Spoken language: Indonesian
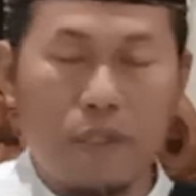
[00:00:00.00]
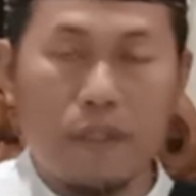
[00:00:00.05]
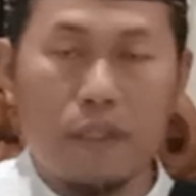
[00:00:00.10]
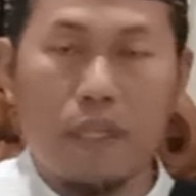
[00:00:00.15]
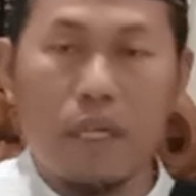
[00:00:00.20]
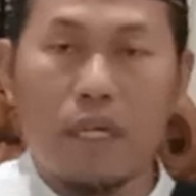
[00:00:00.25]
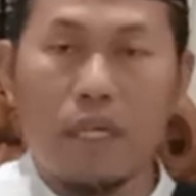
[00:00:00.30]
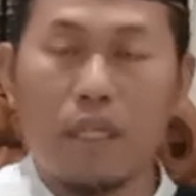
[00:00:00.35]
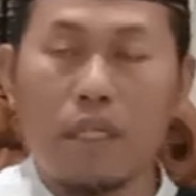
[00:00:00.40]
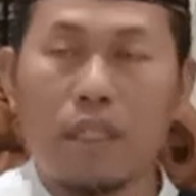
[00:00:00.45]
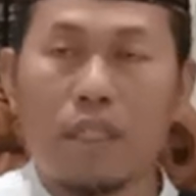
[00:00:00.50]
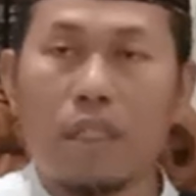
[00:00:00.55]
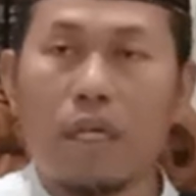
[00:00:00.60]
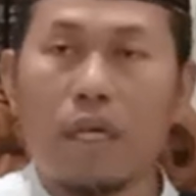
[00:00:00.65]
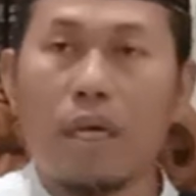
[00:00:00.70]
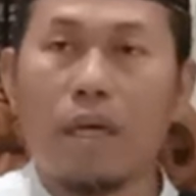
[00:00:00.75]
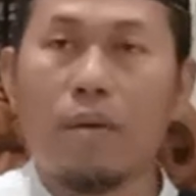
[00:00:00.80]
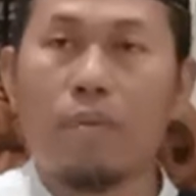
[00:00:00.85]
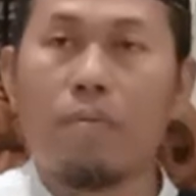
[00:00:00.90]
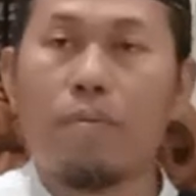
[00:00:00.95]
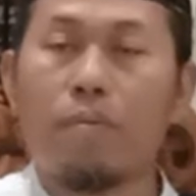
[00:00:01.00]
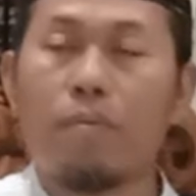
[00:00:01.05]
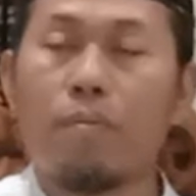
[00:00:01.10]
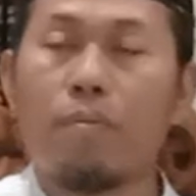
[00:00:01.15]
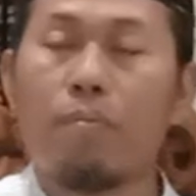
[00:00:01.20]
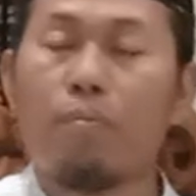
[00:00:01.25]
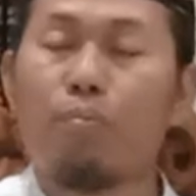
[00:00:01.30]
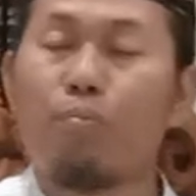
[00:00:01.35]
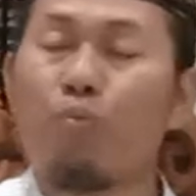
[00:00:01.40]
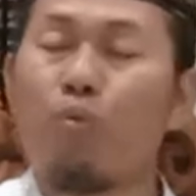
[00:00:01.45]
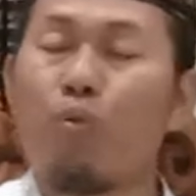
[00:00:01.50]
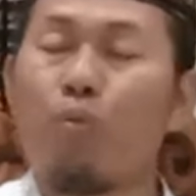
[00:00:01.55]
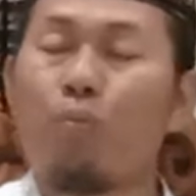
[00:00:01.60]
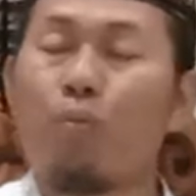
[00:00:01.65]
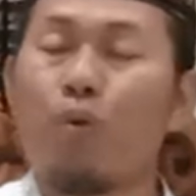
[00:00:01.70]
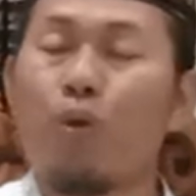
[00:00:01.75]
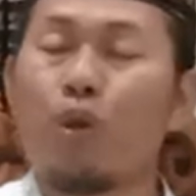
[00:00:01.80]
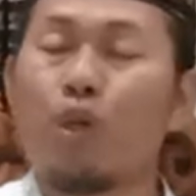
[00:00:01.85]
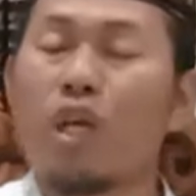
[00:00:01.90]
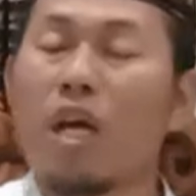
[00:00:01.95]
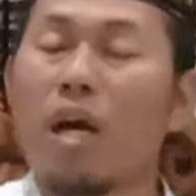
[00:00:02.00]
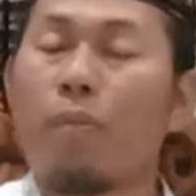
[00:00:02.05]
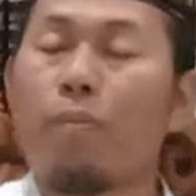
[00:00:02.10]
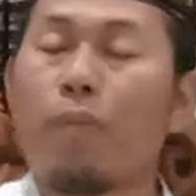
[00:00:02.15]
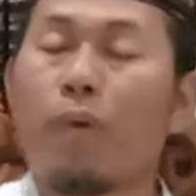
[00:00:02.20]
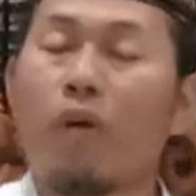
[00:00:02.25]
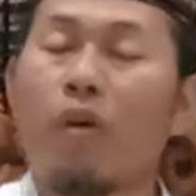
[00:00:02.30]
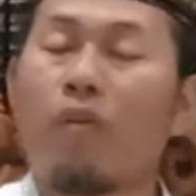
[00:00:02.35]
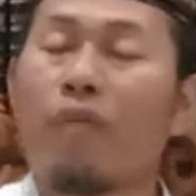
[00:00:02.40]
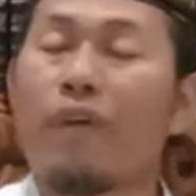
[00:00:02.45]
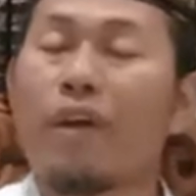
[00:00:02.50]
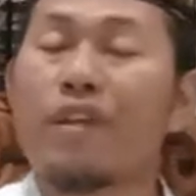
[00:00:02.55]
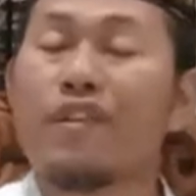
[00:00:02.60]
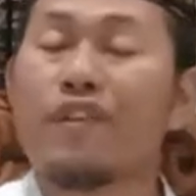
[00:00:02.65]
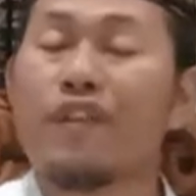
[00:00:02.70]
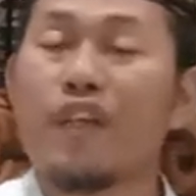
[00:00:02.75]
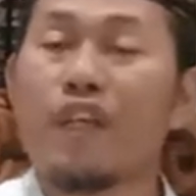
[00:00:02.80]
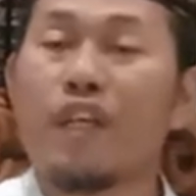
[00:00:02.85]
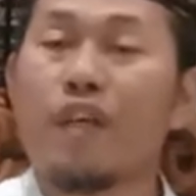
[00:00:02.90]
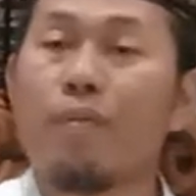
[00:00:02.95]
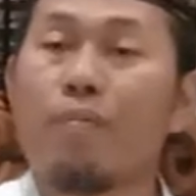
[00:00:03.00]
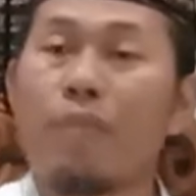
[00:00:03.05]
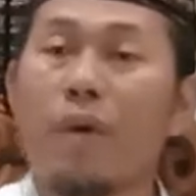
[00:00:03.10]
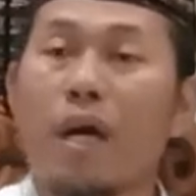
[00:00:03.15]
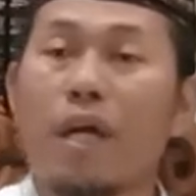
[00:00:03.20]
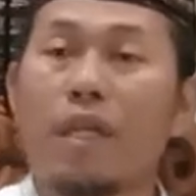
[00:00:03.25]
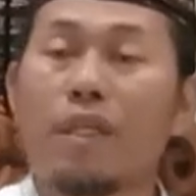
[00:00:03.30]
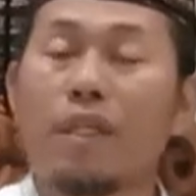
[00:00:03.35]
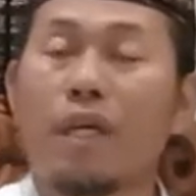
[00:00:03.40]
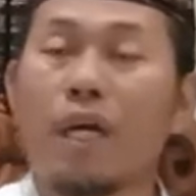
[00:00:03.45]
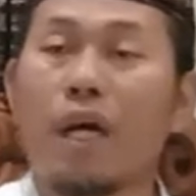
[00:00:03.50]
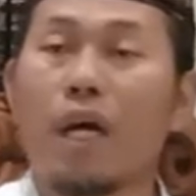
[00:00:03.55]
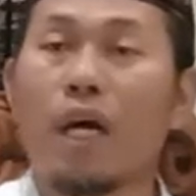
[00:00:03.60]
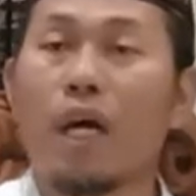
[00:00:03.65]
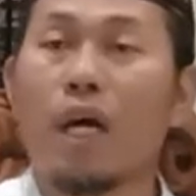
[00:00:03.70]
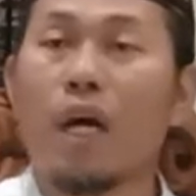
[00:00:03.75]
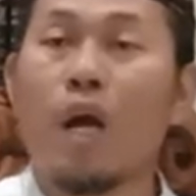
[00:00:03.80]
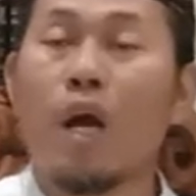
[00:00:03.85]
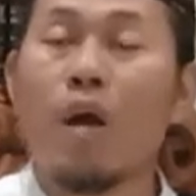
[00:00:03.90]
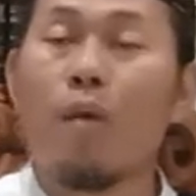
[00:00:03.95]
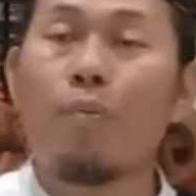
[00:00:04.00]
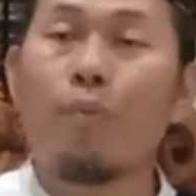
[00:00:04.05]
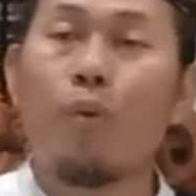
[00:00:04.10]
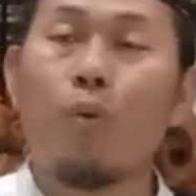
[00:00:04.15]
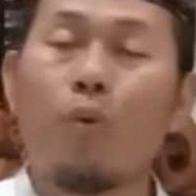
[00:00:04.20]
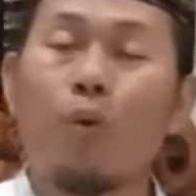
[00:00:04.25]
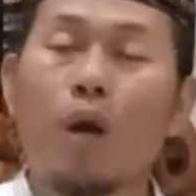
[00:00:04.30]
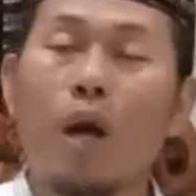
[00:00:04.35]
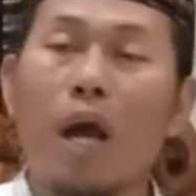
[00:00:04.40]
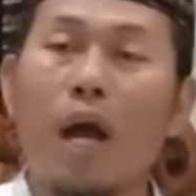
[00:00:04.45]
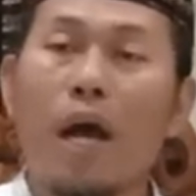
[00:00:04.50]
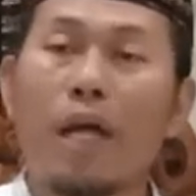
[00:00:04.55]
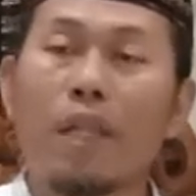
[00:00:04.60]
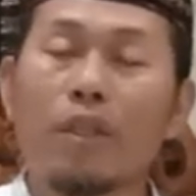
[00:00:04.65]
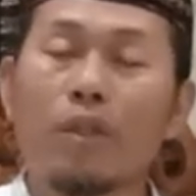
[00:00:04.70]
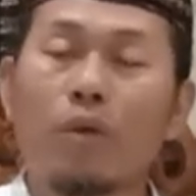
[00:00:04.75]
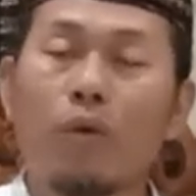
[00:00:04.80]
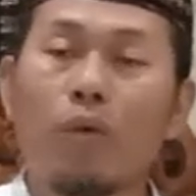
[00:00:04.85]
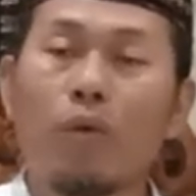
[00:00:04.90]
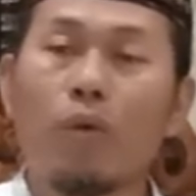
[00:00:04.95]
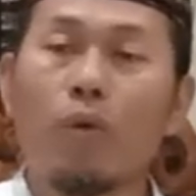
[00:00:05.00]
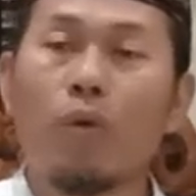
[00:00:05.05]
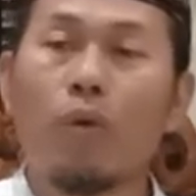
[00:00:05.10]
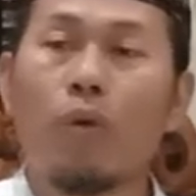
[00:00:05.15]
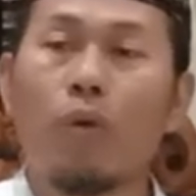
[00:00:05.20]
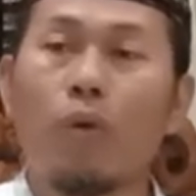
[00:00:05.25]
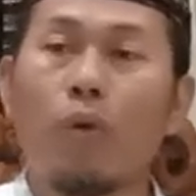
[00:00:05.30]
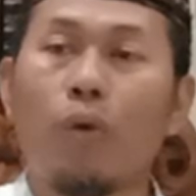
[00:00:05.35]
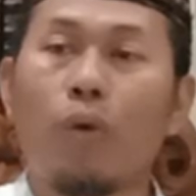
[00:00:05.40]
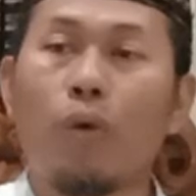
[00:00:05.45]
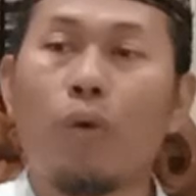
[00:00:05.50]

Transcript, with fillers: setelah kita punya profesi ibadah buka toko,